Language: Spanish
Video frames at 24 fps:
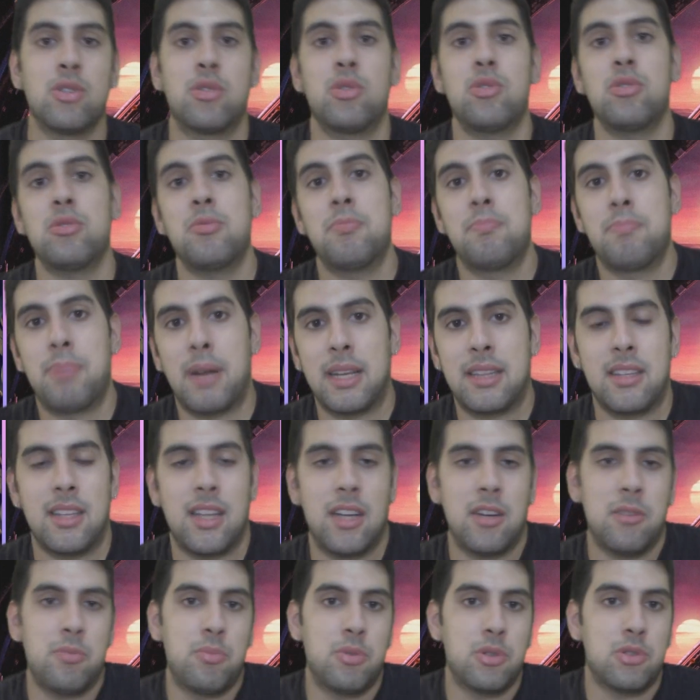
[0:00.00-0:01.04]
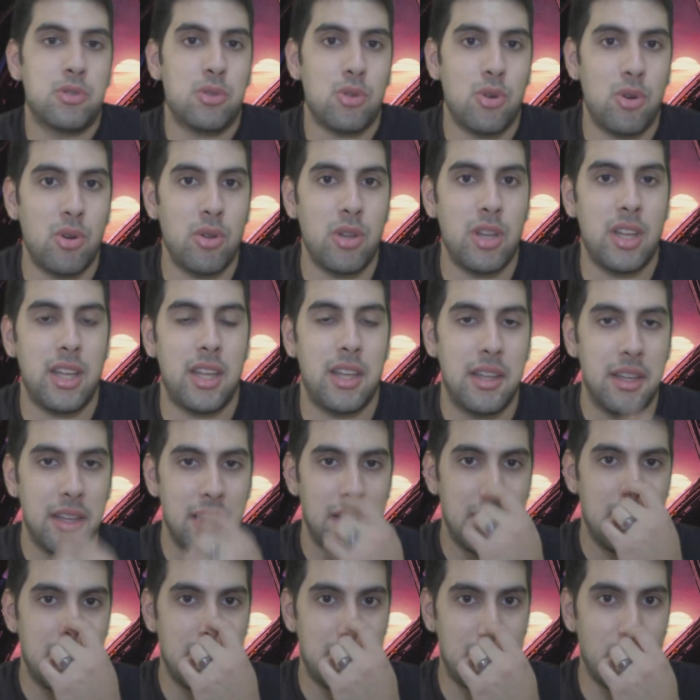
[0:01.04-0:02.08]
y otros partidarios pues solo de,
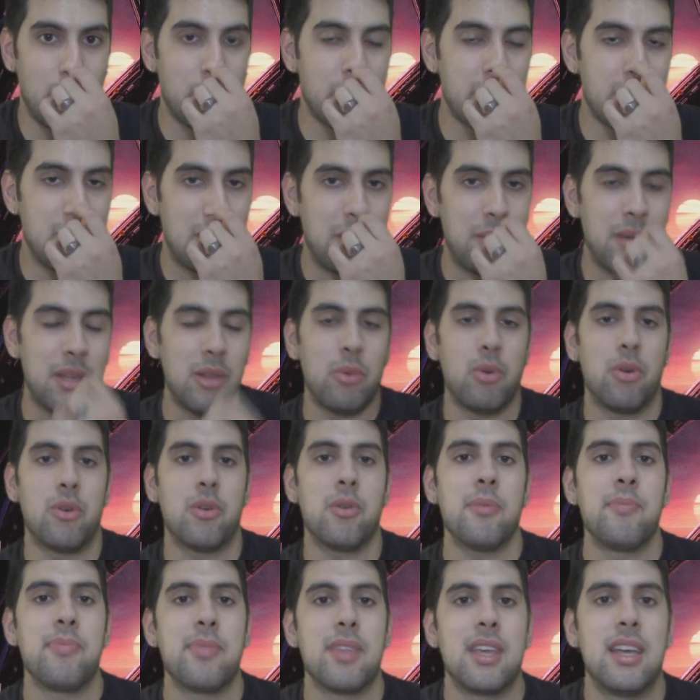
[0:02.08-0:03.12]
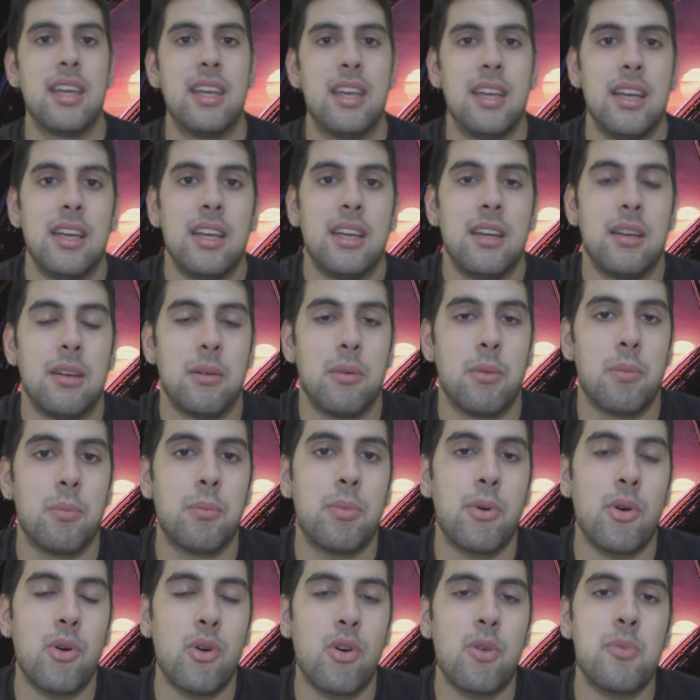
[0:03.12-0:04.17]
un individuo.
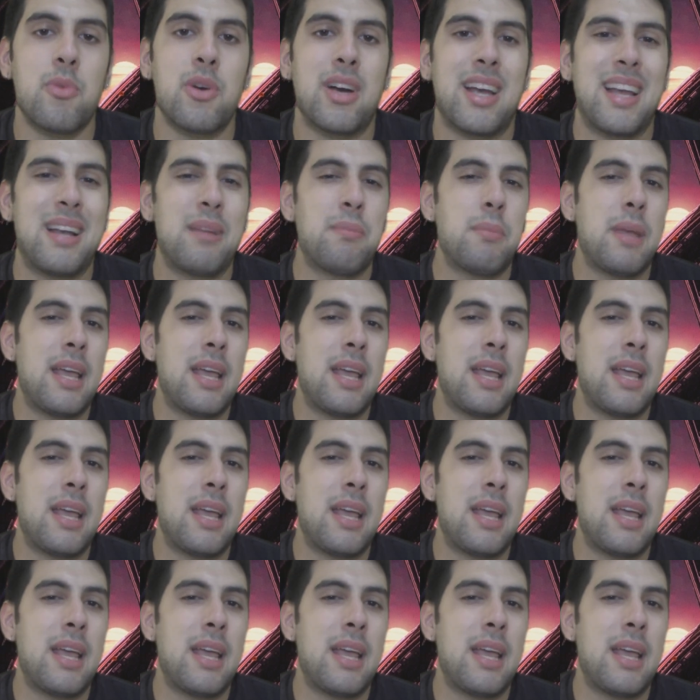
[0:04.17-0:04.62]
Un poco como que